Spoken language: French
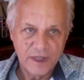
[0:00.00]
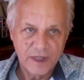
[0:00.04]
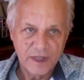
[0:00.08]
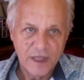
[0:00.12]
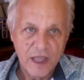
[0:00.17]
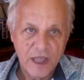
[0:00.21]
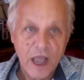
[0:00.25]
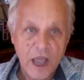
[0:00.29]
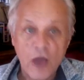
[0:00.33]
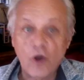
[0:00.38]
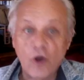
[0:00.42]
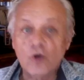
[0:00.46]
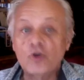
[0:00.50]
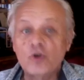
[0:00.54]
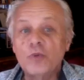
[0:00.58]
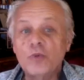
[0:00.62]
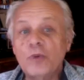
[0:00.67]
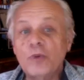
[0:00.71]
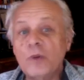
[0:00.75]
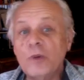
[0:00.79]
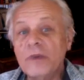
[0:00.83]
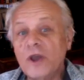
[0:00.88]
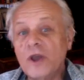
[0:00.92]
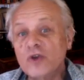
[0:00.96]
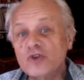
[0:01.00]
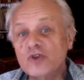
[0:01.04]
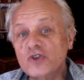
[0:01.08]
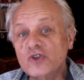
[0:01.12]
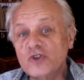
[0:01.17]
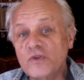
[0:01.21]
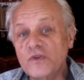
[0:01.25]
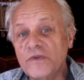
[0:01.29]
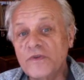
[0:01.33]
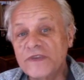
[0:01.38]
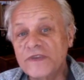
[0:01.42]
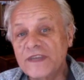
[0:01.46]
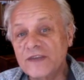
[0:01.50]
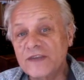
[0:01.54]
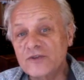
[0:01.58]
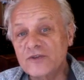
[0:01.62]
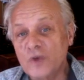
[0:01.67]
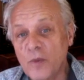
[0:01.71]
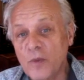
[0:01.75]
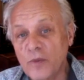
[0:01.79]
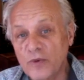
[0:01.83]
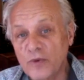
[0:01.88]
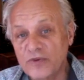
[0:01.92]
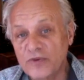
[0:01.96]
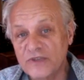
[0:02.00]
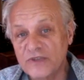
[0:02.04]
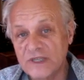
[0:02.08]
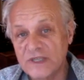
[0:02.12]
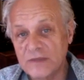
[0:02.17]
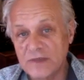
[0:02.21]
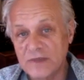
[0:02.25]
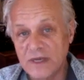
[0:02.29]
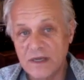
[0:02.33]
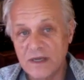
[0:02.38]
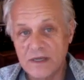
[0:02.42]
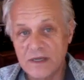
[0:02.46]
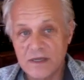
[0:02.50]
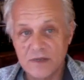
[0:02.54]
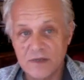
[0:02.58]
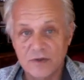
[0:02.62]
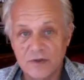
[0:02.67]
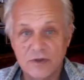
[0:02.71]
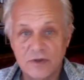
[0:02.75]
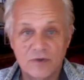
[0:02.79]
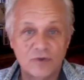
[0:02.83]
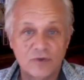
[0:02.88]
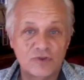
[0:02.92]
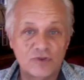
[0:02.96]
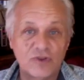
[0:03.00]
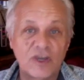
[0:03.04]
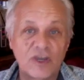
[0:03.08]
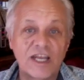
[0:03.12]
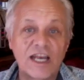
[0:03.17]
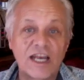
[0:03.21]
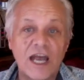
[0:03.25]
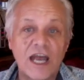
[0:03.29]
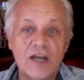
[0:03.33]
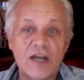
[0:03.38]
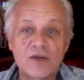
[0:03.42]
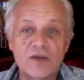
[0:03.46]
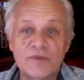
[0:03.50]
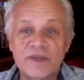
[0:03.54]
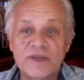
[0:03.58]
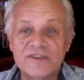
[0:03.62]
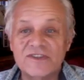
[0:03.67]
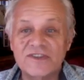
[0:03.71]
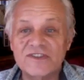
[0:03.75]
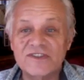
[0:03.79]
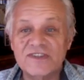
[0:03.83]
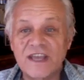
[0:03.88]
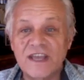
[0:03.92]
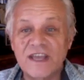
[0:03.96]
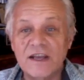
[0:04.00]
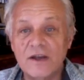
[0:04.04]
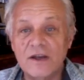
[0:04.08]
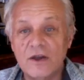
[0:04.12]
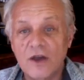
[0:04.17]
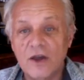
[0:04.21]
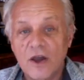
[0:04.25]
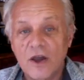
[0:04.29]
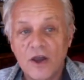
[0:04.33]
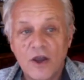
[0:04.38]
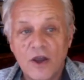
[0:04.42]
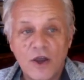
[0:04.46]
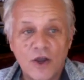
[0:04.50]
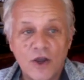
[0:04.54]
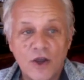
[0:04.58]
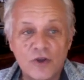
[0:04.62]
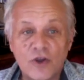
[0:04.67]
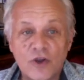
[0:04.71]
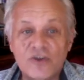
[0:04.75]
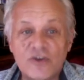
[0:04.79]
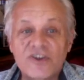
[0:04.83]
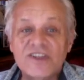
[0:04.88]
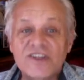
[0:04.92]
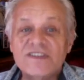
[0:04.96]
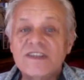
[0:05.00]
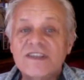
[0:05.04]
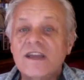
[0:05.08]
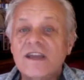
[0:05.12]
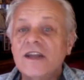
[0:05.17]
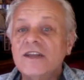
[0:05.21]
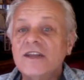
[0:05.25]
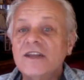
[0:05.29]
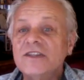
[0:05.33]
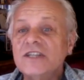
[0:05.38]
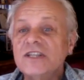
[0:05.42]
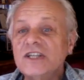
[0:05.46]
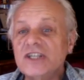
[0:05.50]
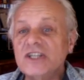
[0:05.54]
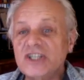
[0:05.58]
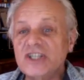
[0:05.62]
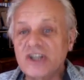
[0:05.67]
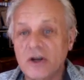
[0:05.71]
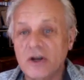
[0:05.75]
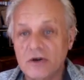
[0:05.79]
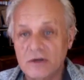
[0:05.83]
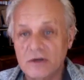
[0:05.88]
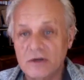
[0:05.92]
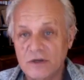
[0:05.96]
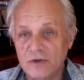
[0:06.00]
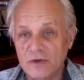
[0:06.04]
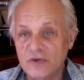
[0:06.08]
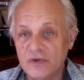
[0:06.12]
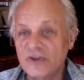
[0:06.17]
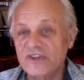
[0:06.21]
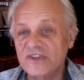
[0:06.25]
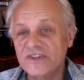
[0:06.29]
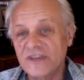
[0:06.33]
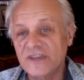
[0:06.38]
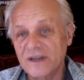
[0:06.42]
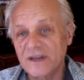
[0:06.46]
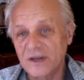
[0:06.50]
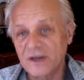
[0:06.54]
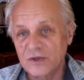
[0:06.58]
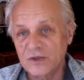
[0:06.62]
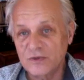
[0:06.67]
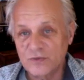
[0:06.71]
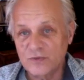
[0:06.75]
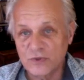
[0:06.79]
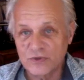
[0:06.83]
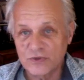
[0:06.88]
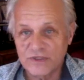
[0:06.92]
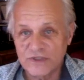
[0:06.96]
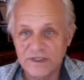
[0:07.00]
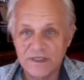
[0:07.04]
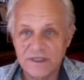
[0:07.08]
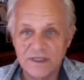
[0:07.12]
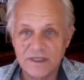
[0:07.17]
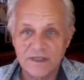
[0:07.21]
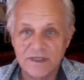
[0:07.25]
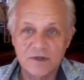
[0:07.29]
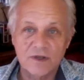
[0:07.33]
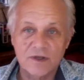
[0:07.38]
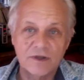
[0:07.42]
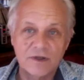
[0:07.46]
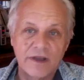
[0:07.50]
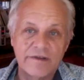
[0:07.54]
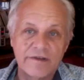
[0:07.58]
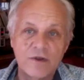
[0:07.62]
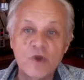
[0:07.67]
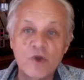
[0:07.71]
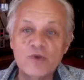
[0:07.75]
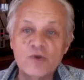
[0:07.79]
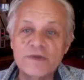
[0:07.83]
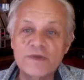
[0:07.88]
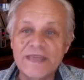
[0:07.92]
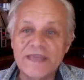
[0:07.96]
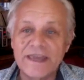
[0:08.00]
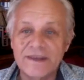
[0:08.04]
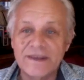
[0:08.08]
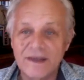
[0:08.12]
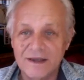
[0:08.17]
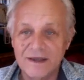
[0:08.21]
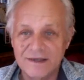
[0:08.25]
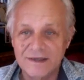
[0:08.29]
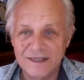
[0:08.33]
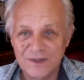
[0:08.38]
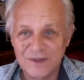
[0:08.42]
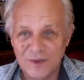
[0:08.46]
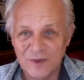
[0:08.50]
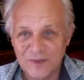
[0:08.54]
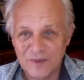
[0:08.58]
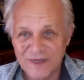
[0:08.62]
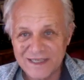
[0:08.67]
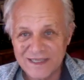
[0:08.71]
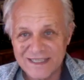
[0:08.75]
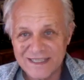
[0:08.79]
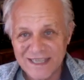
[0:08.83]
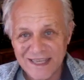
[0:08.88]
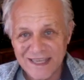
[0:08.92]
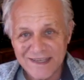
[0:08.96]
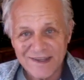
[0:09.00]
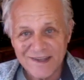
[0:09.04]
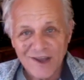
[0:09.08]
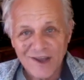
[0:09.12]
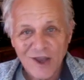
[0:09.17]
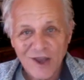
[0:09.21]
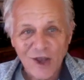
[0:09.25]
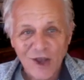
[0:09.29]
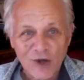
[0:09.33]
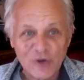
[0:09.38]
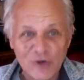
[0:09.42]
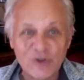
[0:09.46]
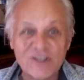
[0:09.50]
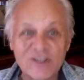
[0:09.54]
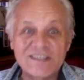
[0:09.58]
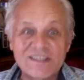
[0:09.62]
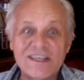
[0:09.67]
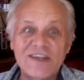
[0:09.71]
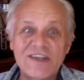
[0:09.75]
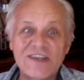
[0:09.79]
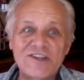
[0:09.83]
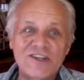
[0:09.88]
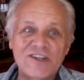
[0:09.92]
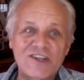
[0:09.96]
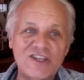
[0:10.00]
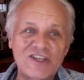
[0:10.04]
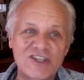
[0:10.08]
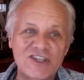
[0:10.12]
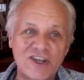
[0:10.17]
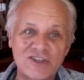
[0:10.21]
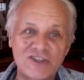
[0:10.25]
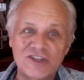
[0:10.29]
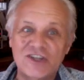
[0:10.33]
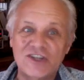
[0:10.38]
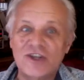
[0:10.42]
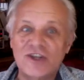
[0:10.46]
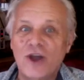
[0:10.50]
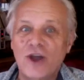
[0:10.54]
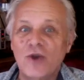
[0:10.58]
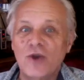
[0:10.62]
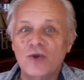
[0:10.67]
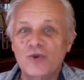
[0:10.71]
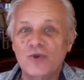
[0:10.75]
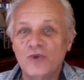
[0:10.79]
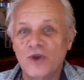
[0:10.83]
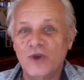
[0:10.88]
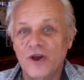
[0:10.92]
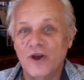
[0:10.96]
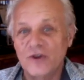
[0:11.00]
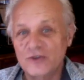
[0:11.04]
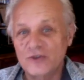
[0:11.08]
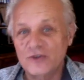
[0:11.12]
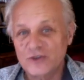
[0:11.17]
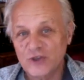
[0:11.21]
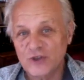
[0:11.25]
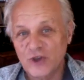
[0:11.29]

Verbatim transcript: Alors une première justification possible hein, euh, de ce réglage, ben, c'est celle d'un dessin intelligent. Le dessin, à nouveau, c'est EIN euh, e hein, et non pas IN. Le dessin intelligent, c'est-à-dire en l'occurrence